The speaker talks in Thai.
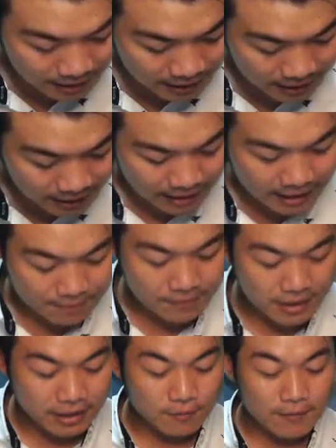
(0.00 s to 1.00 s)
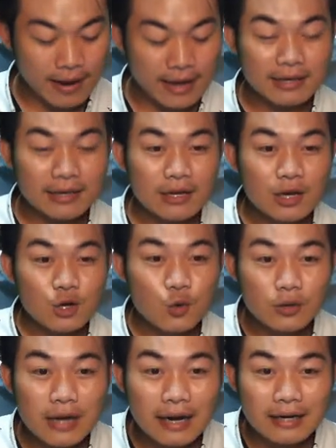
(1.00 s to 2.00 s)
ax กับ ay ทุก
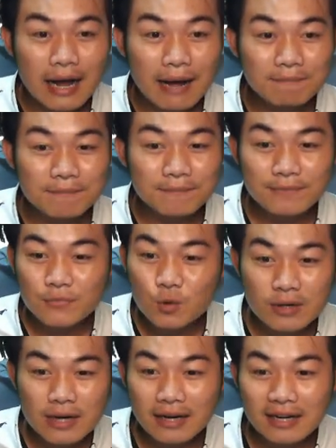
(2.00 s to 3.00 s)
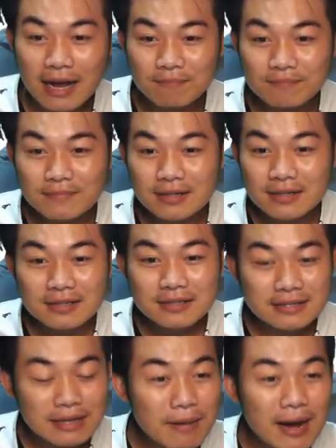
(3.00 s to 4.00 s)
ท่านครับ ทุกท่านครับ
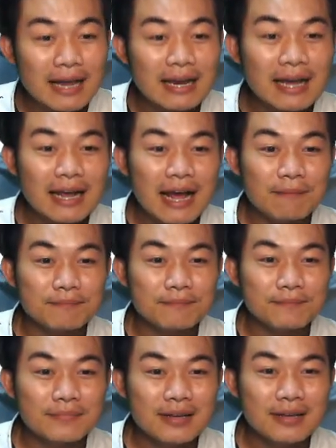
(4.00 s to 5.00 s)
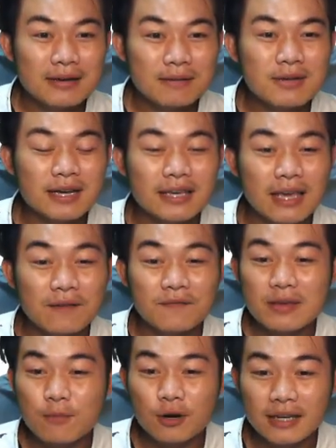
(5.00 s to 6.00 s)
สบายแล้วครับ เมื่อเขียนฟี
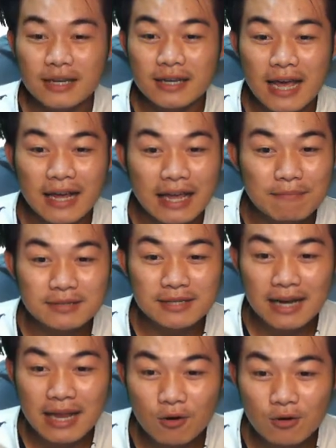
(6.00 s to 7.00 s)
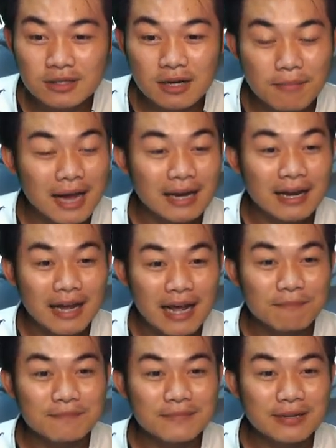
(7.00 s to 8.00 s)
บอดี้ไดแกรมเสร็จแล้วก็สบายแล้วครับ
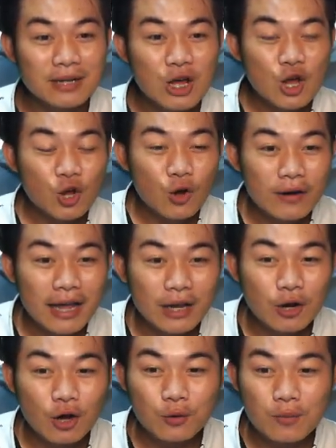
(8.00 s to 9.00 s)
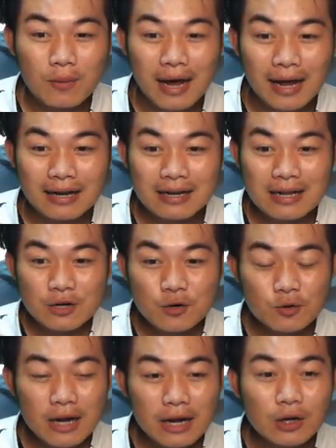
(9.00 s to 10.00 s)
ก็แน่นอนว่าทุก
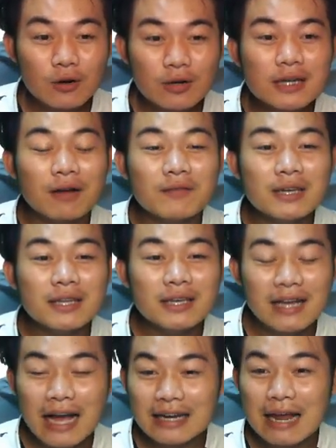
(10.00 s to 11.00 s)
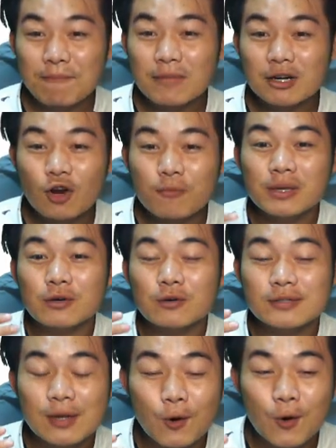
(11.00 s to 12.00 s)
ท่านก็เลือกวิธีการทำมันก็มีอยู่
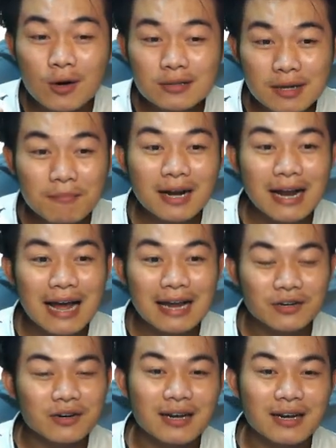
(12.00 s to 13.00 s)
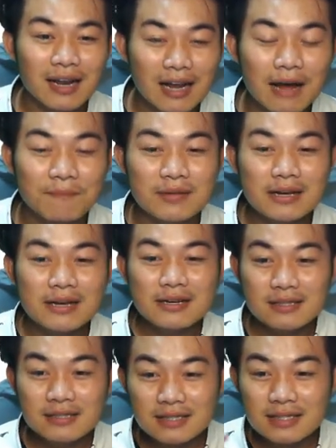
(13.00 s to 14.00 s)
2 สมการเท่านั้นแหละครับ
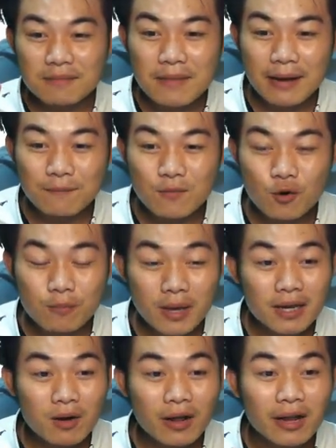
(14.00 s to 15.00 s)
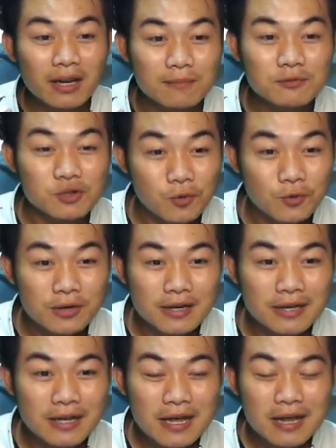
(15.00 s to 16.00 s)
คือซิกมาโมเมนต์เท่ากันกับ 0
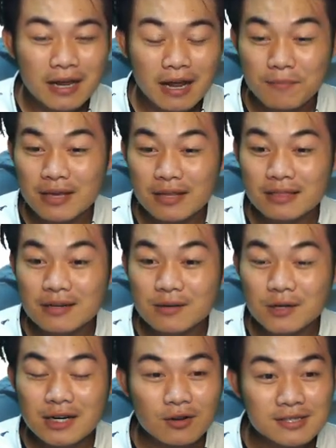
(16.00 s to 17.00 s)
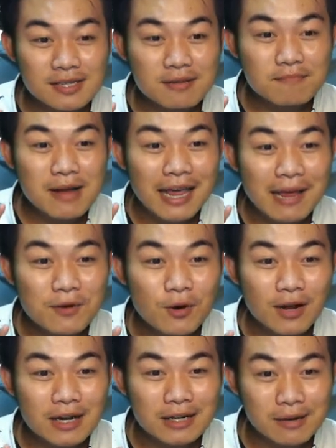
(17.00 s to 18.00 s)
กับอีกหนึ่งหนึ่งกับซิกมา f เท่า
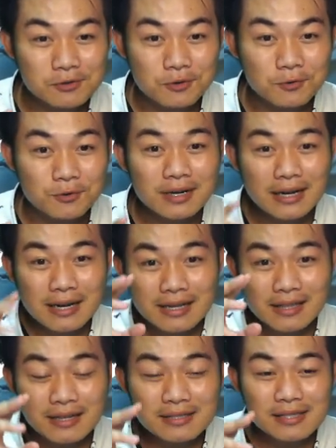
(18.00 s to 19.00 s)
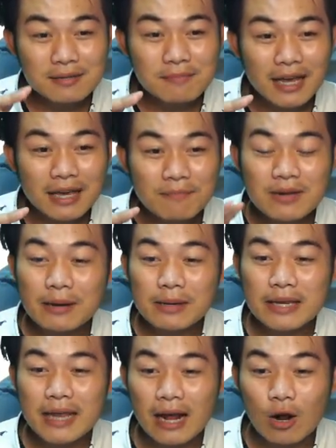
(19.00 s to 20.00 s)
กันกับ 0 แต่ซิกมา f นั้น
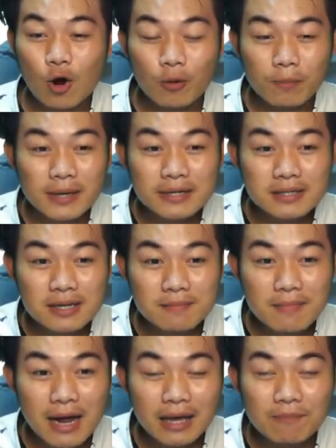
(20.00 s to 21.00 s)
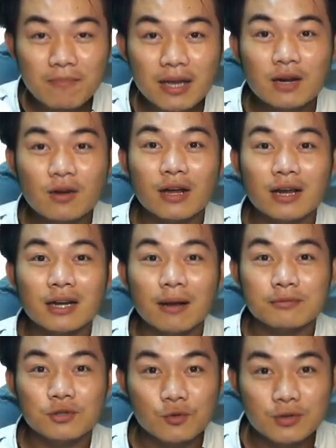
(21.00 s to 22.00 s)
แยกออกเป็นซิกมา fx เท่ากันกับ
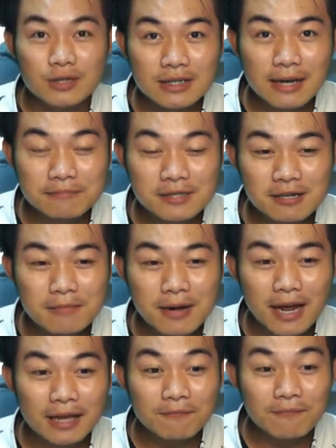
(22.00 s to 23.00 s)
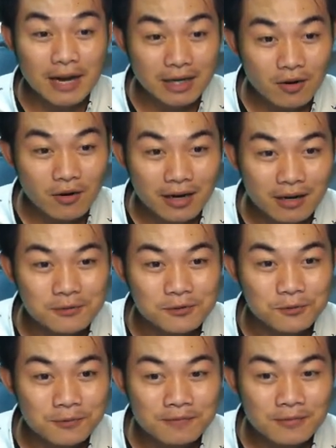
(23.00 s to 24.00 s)
0 กับซิกมา fy เท่ากันกับ
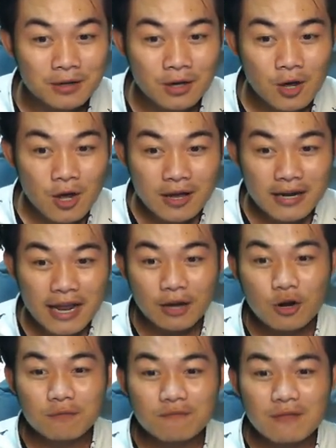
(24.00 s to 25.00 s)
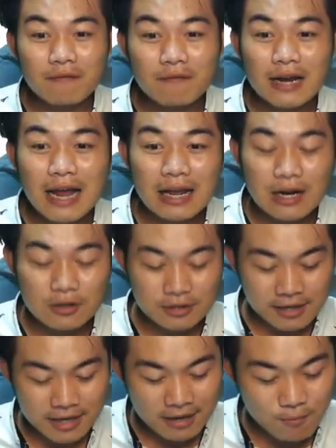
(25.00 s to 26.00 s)
0แน่นอนว่าเวลาเราจะ
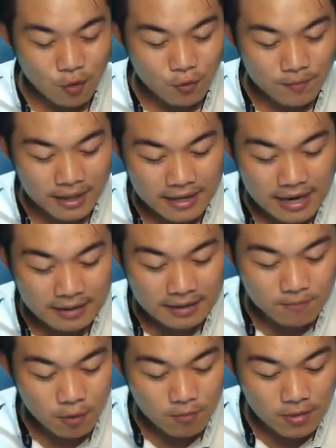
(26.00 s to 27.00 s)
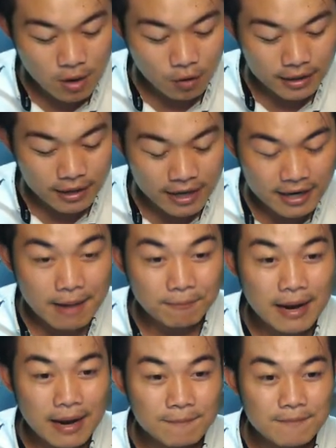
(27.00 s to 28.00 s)
เทคโมเมนต์นั้น ผมเราก็แนะ
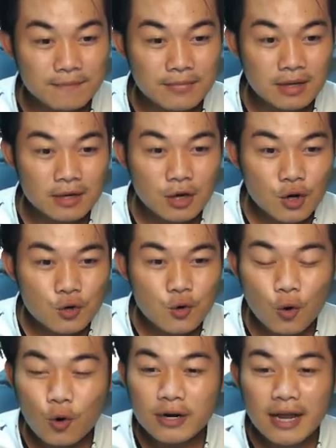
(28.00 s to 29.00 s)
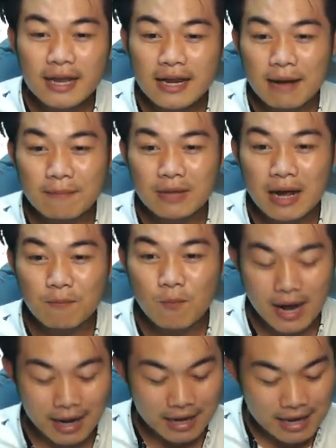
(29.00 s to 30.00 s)
นำครับ ทุกคนแนะนำครับ
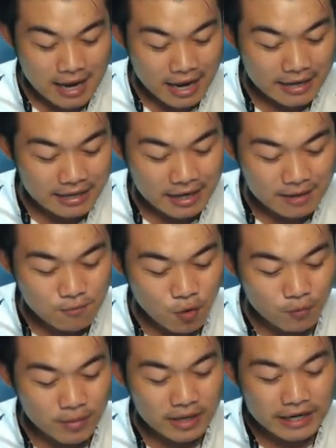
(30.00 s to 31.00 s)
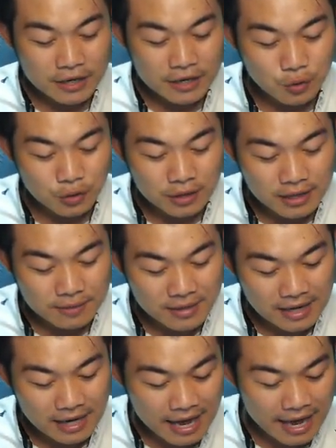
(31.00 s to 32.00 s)
ว่าให้เทคโมเมนต์ในจุดที่มี
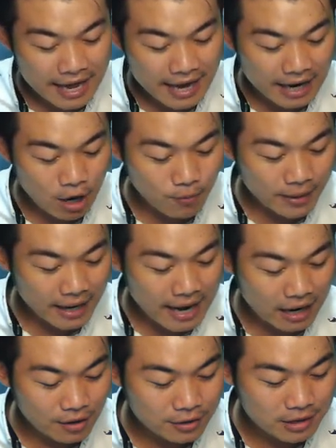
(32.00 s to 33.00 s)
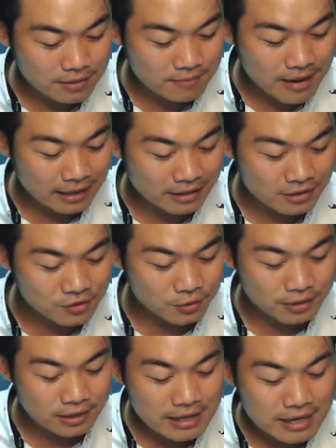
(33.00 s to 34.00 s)
แรงเข้าไปหาเขาเยอะมากที่สุด
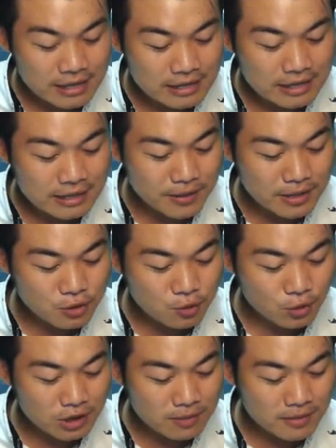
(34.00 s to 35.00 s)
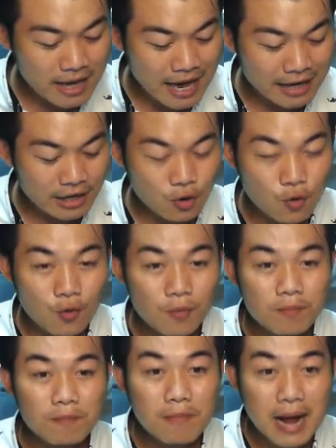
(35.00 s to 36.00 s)
หรือเป็นจุดที่มีอันโนม
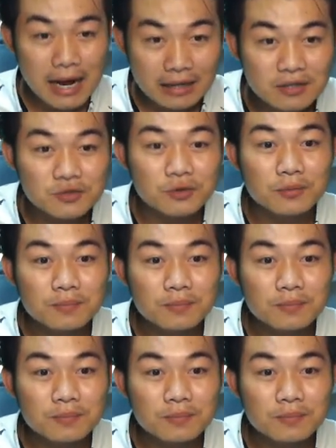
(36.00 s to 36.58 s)
มากที่สุด